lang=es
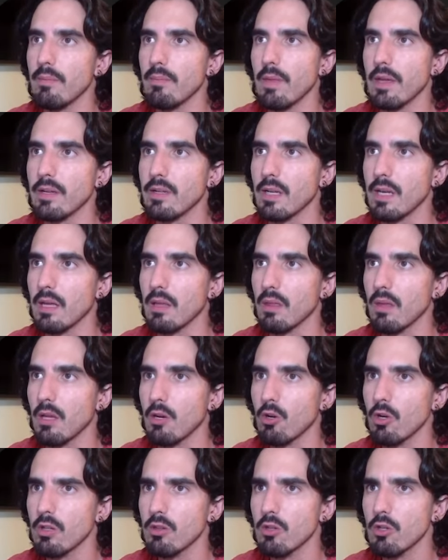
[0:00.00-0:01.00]
Así que
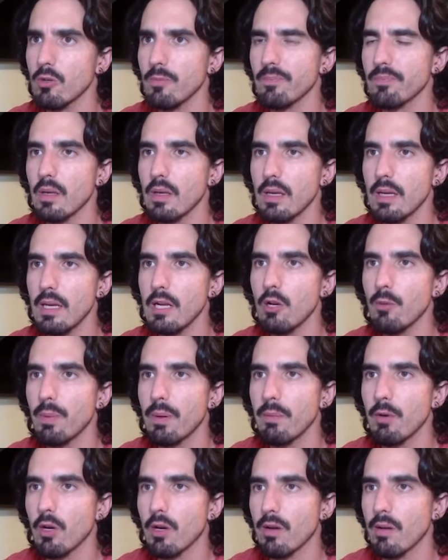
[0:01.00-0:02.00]
cierro esto y lo
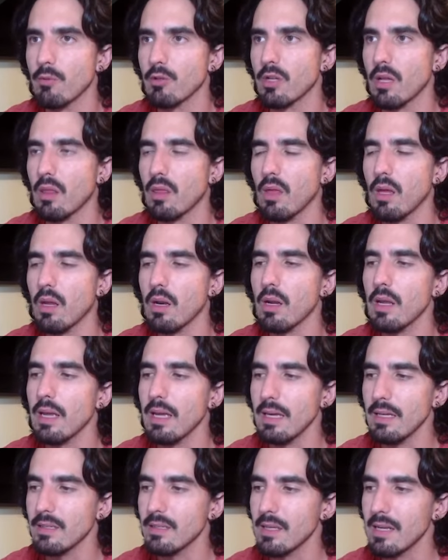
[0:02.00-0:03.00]
primero que vamos a hacer
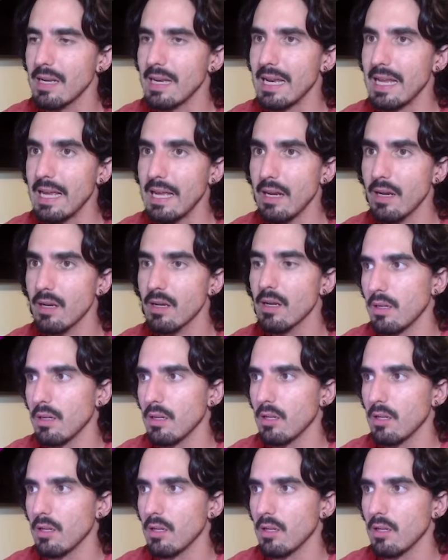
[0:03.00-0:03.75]
es leer